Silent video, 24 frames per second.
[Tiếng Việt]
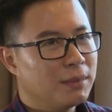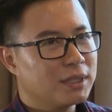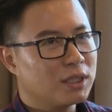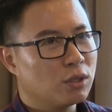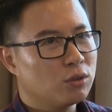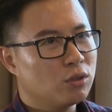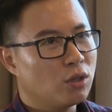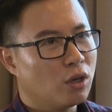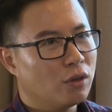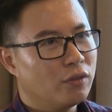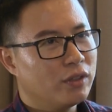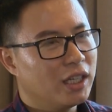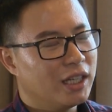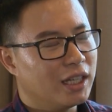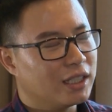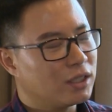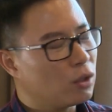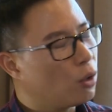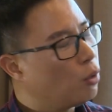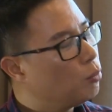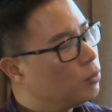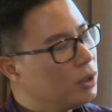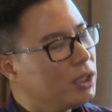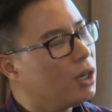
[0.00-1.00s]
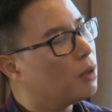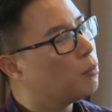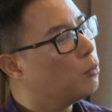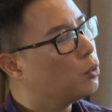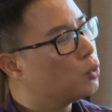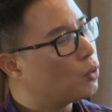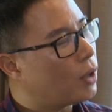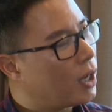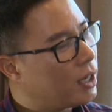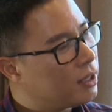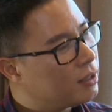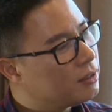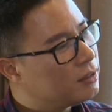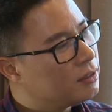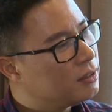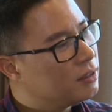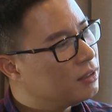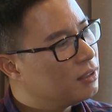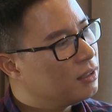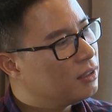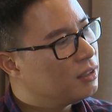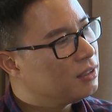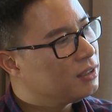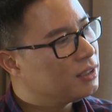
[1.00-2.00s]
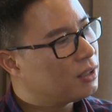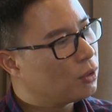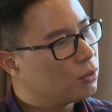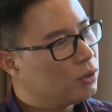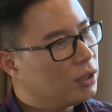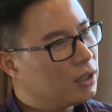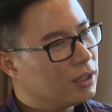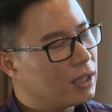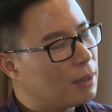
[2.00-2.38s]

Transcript: mà cháu nói với thầy là cháu không thích học môn toán, cháu thích